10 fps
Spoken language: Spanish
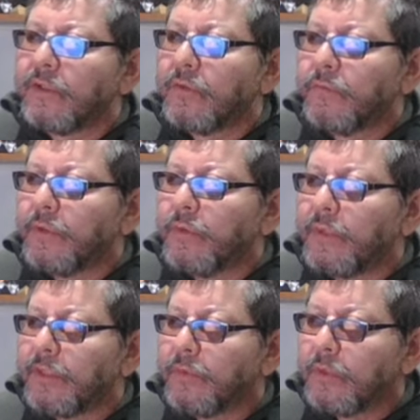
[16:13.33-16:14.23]

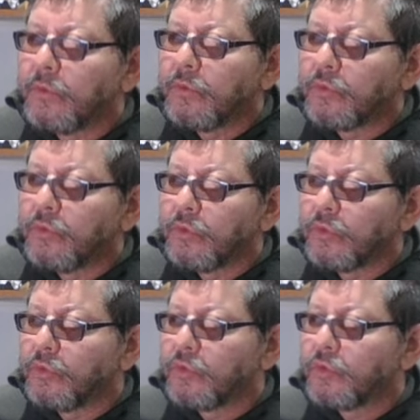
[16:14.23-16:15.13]
configurando algunos
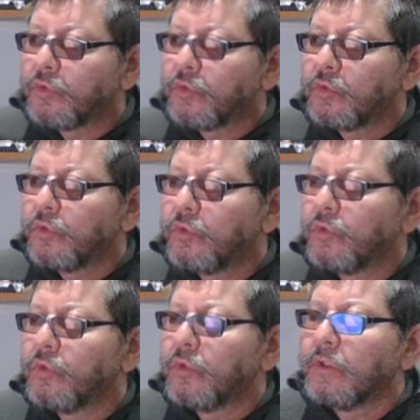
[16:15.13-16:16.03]
otros
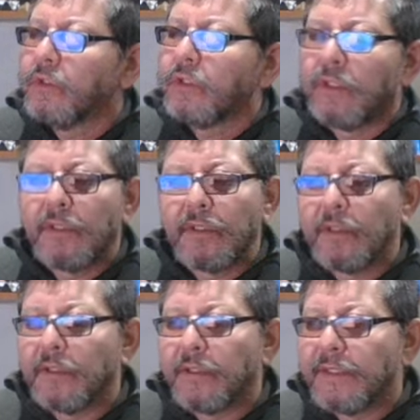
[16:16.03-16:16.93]

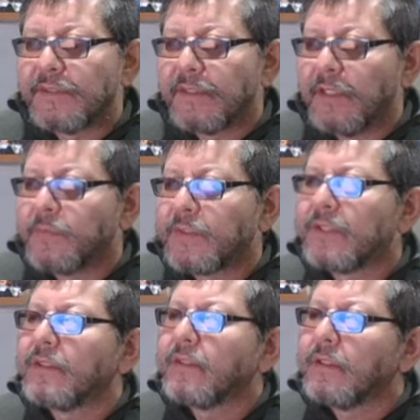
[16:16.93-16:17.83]
eh,
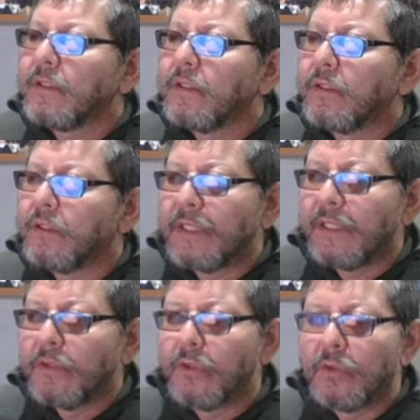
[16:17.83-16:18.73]
scripts.
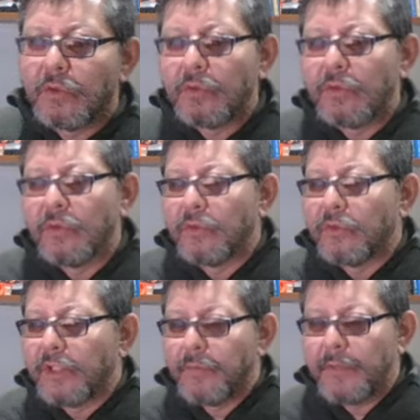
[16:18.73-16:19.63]
Tengo
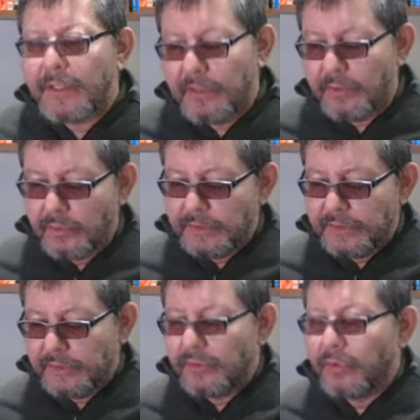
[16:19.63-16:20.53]
otro tema que no
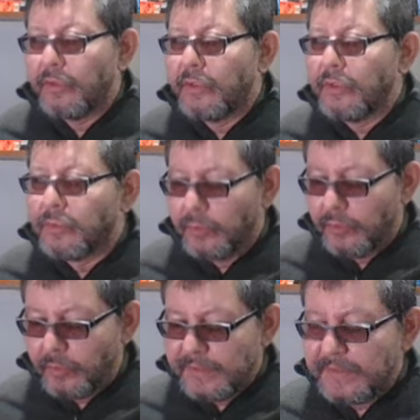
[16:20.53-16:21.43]
es colorido, es un
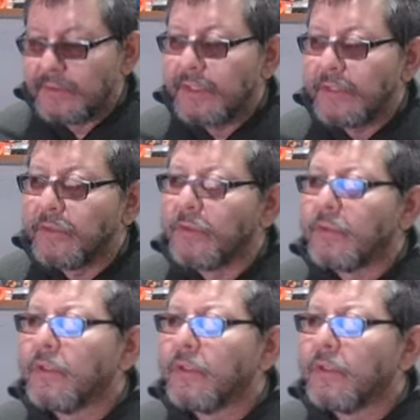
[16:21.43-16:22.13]
poco más sencillo.